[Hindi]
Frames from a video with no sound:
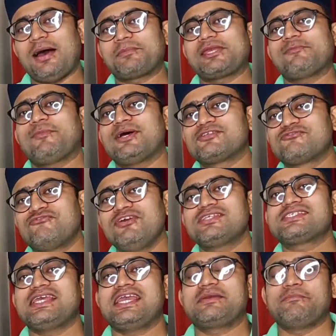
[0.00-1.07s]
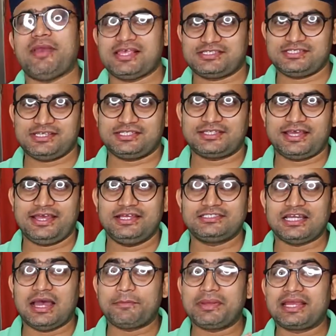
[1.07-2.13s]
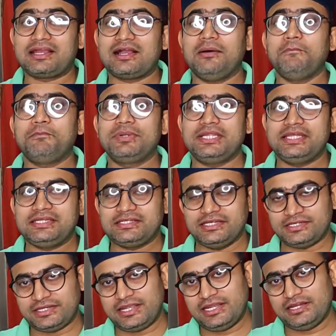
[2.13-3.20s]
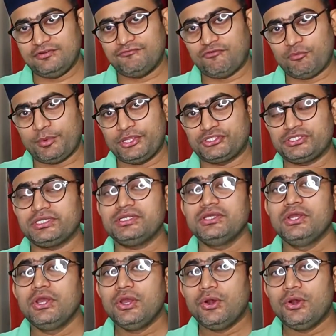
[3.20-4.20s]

आपके पास फिर से एक मैसेज आता है जहां पे कंप्लीट डिटेल इंफॉर्मेशन